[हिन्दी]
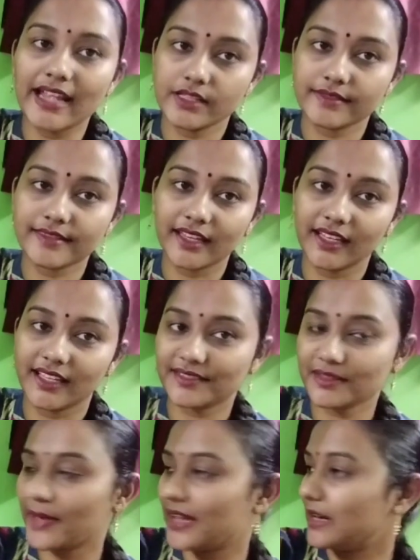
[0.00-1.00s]
एंड इस तरीके
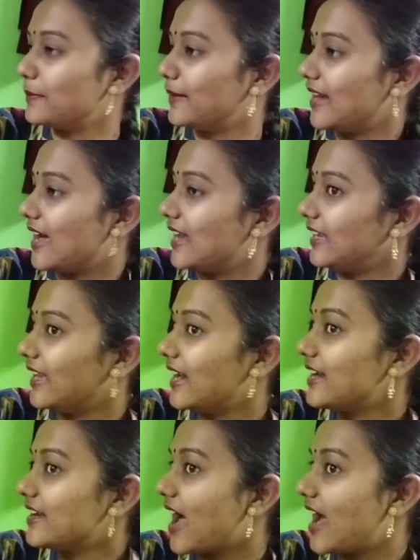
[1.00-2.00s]
से मैंने बना ली
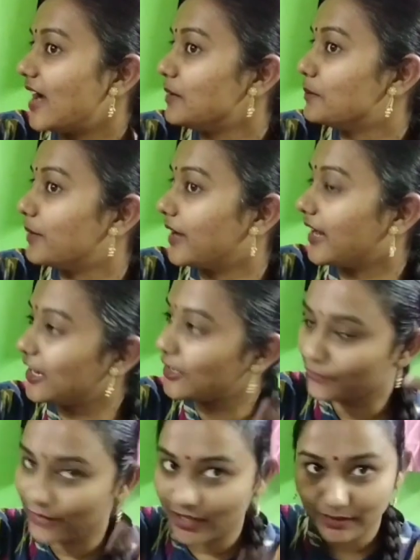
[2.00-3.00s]
है टाइट
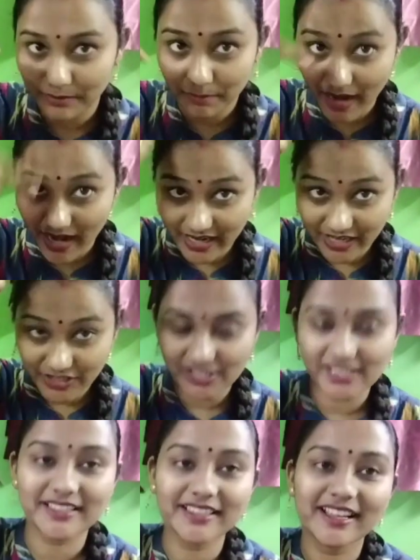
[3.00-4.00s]
ब्रेड विथ
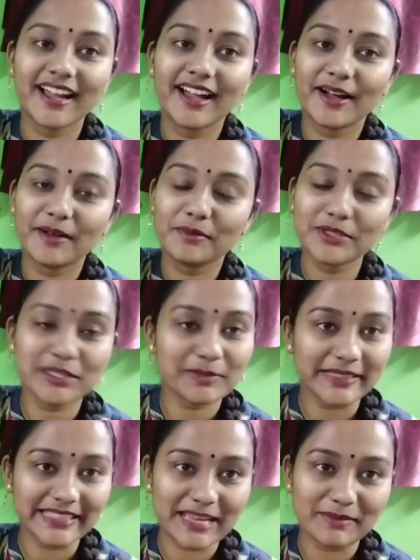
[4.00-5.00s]
पार्टीशन मुझे
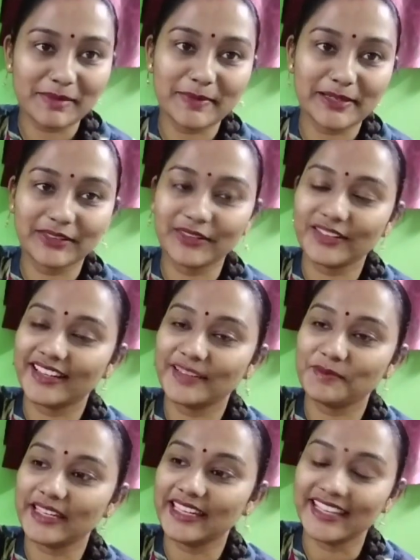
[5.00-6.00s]
पता है मैं बिल्कुल
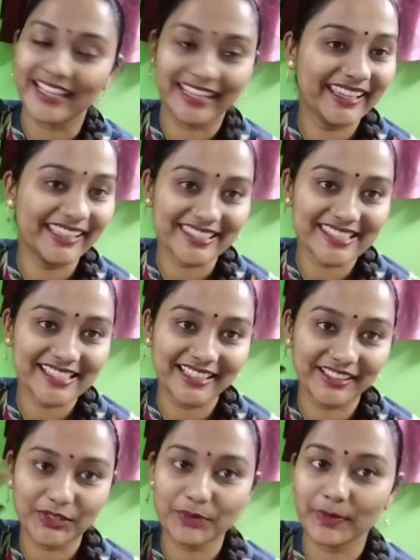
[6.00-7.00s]
भी नहीं अच्छी
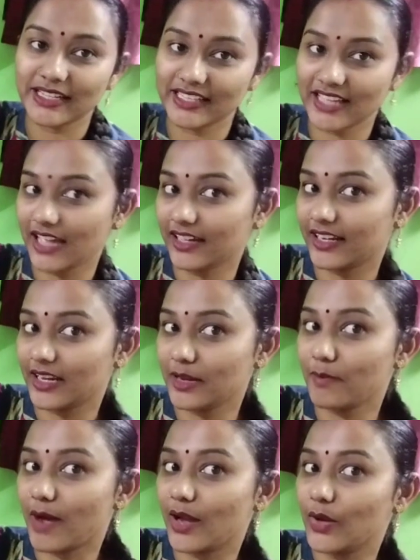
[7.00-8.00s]
लग रही हूँ बट क्या
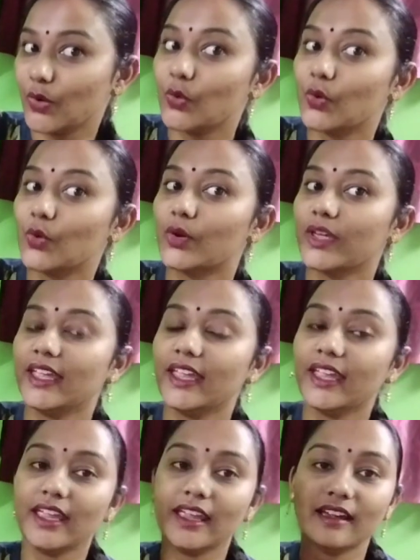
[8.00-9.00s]
करें बालों के